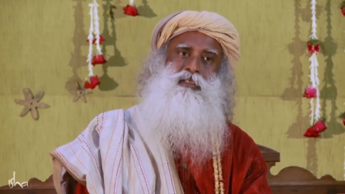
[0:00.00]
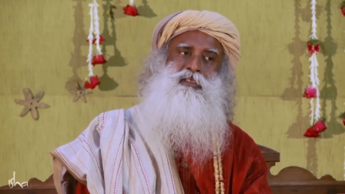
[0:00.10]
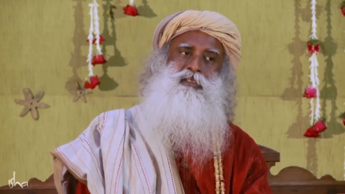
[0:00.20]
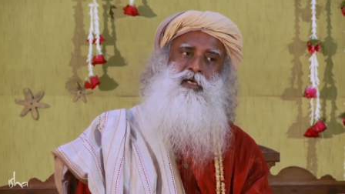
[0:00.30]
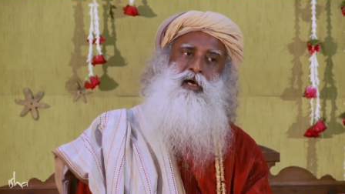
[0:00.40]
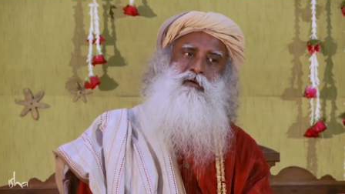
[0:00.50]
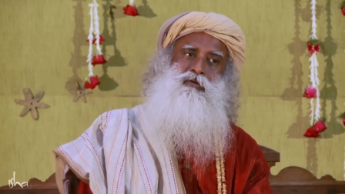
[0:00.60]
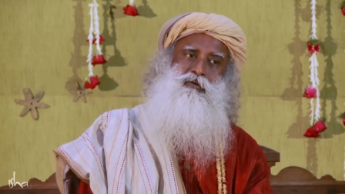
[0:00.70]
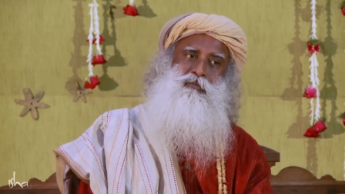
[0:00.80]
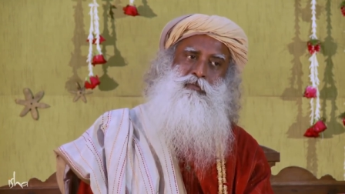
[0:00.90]
so
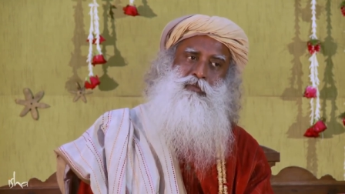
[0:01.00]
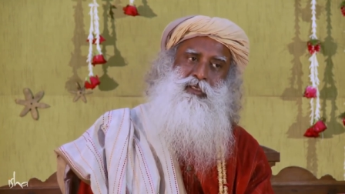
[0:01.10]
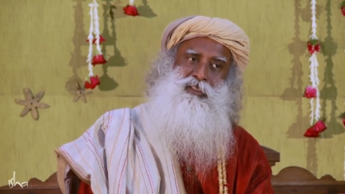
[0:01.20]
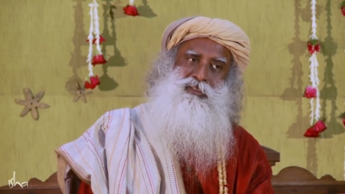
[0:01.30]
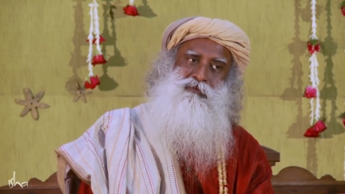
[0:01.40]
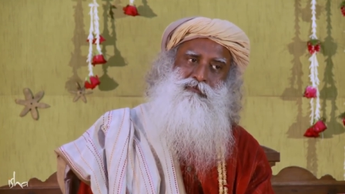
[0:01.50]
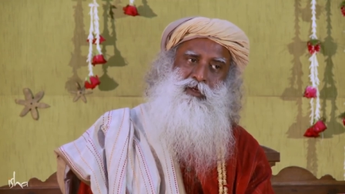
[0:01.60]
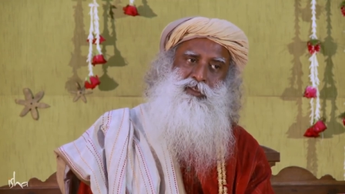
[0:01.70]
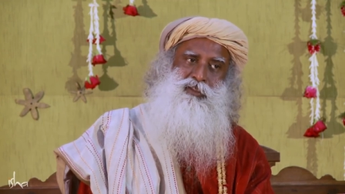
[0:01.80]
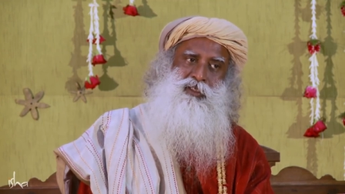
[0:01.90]
funktionieren die
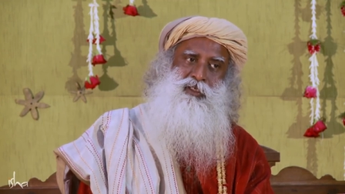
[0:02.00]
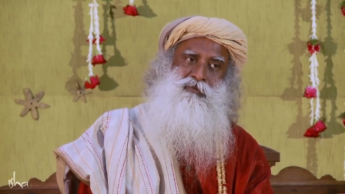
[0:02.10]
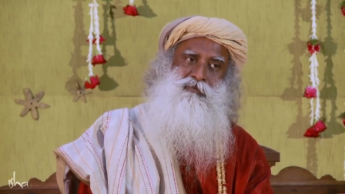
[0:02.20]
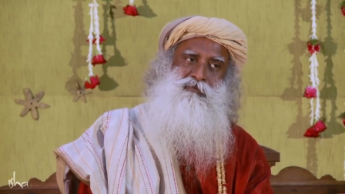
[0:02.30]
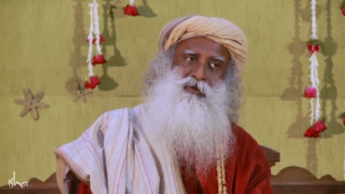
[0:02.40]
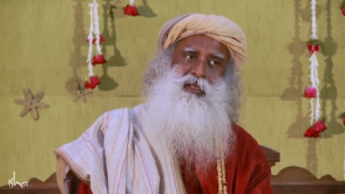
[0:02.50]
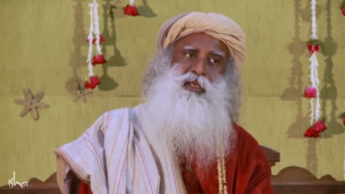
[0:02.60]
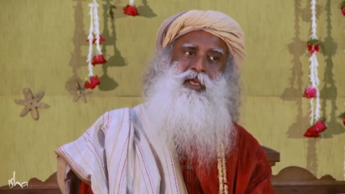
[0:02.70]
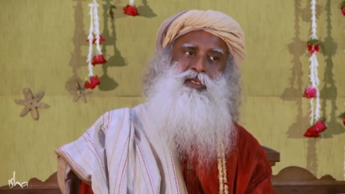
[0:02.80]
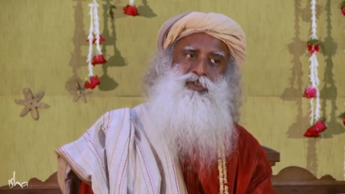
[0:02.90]
Menschen seit
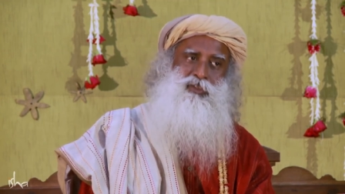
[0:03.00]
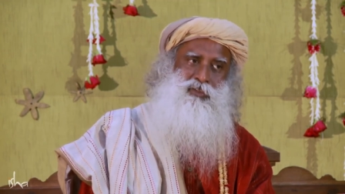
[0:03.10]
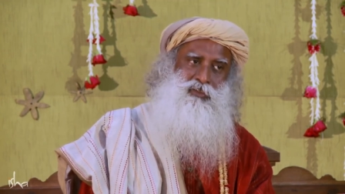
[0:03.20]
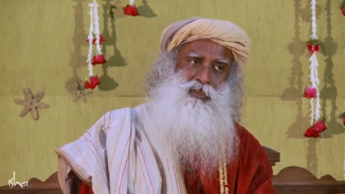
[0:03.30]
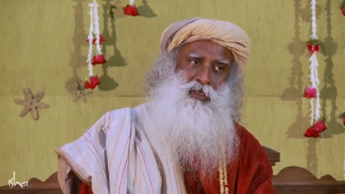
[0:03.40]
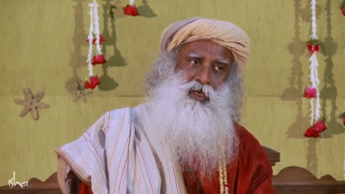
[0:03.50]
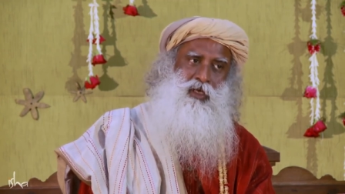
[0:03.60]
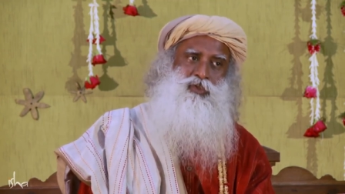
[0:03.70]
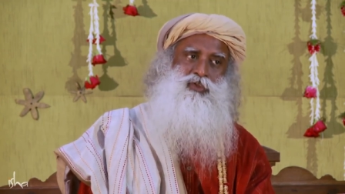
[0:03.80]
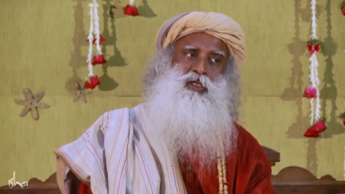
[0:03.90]
Ewigkeiten und
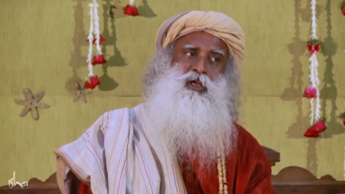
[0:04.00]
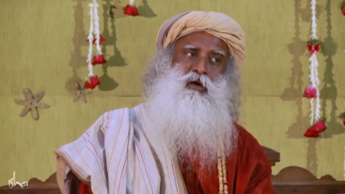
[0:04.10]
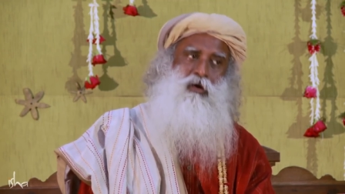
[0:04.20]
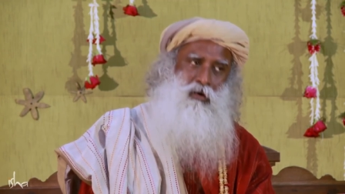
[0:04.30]
immer noch.